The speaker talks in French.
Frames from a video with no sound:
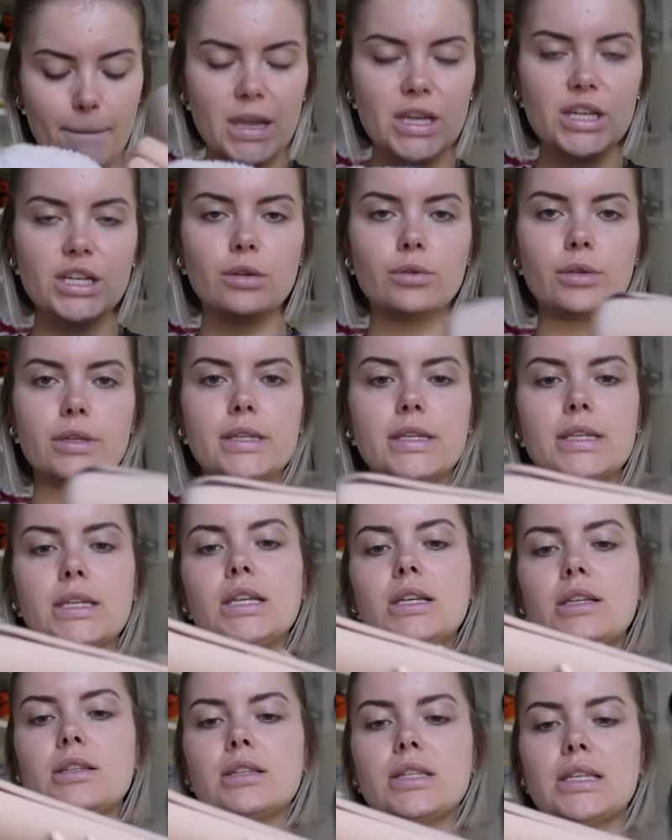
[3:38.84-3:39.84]
Mais j'ai
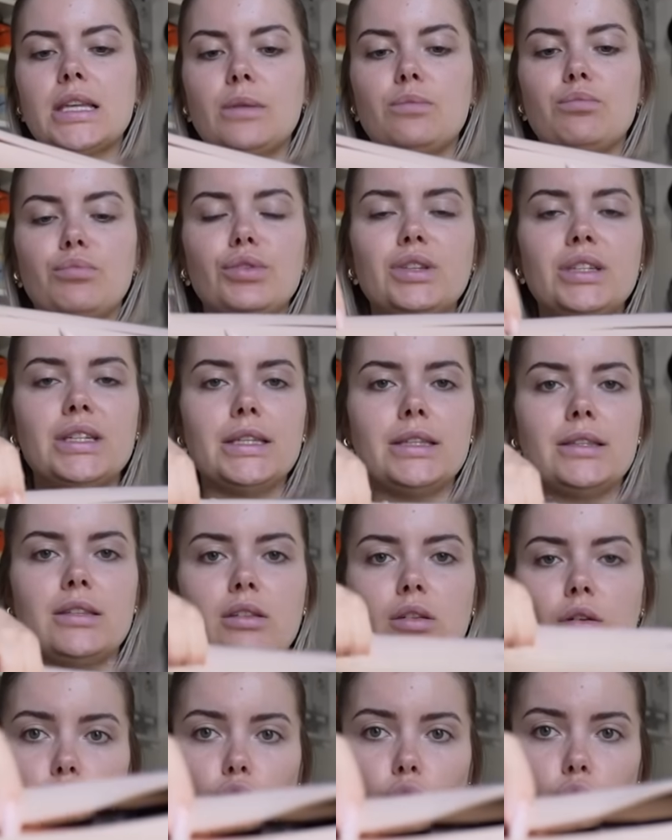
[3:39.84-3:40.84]
aussi cette
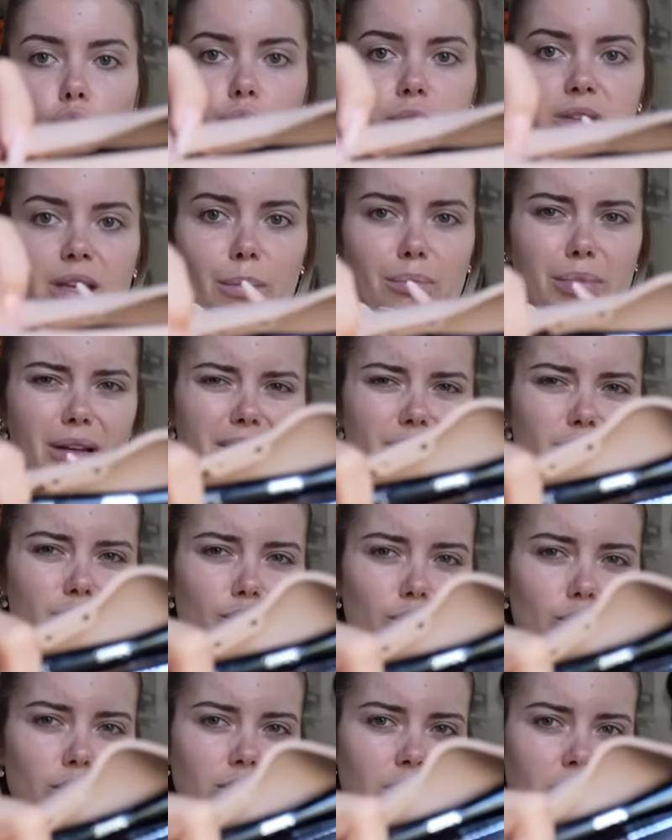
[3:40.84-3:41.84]
petite trousse à
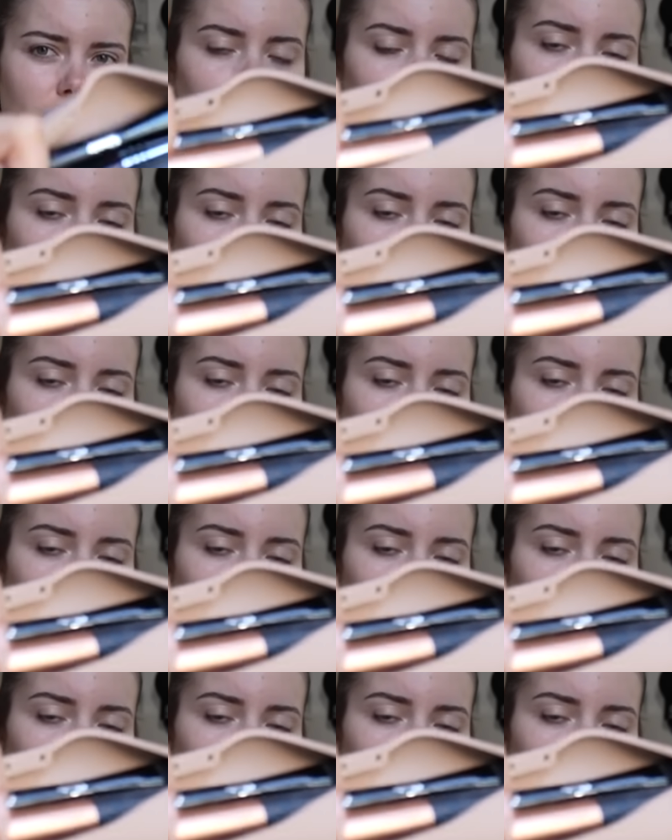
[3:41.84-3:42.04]
pinceaux pour